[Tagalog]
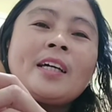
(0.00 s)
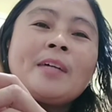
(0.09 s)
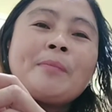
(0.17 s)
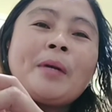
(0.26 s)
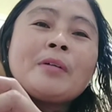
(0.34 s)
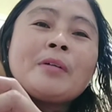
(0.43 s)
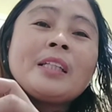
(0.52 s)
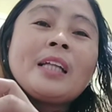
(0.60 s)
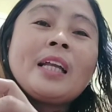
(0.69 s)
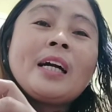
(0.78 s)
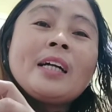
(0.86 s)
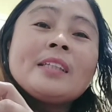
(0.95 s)
Pero kita
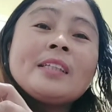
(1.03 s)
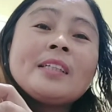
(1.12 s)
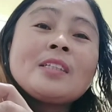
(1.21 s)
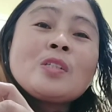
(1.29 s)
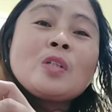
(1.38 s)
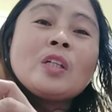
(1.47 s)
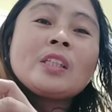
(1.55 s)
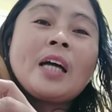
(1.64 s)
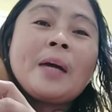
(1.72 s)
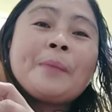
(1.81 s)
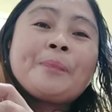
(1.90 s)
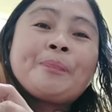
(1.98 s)
na agad ng resulta.